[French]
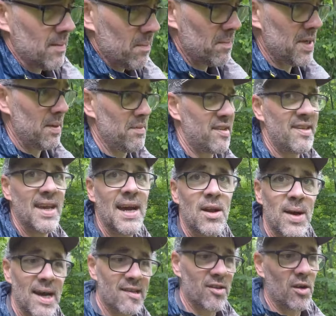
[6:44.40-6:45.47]
Même si elle
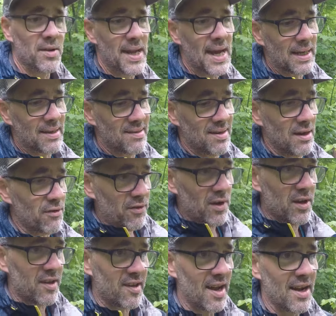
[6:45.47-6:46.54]
a à son actif le,
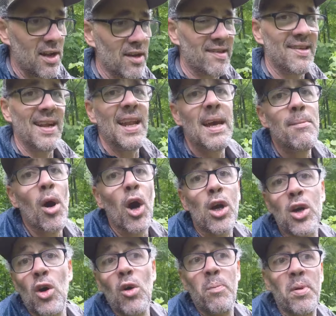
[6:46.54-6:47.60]
célèbre
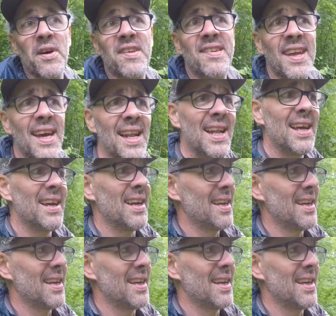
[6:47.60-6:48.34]
Compostelle,